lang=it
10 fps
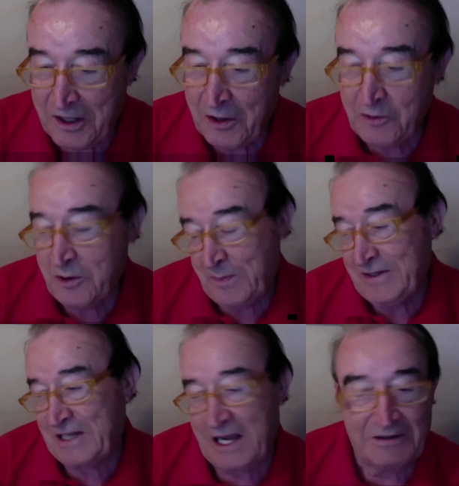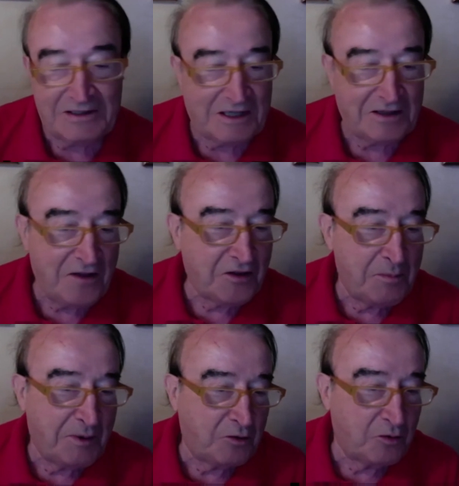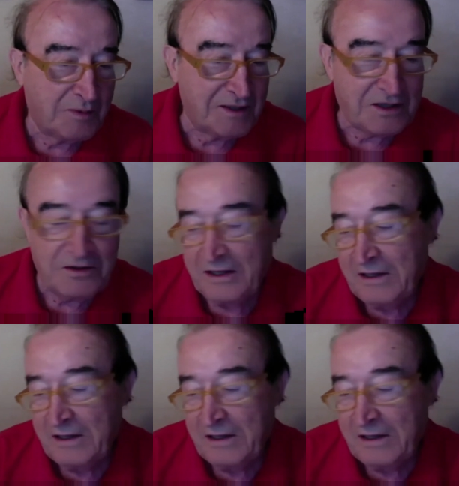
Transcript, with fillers: E uno pensava, tra tante perturbazioni,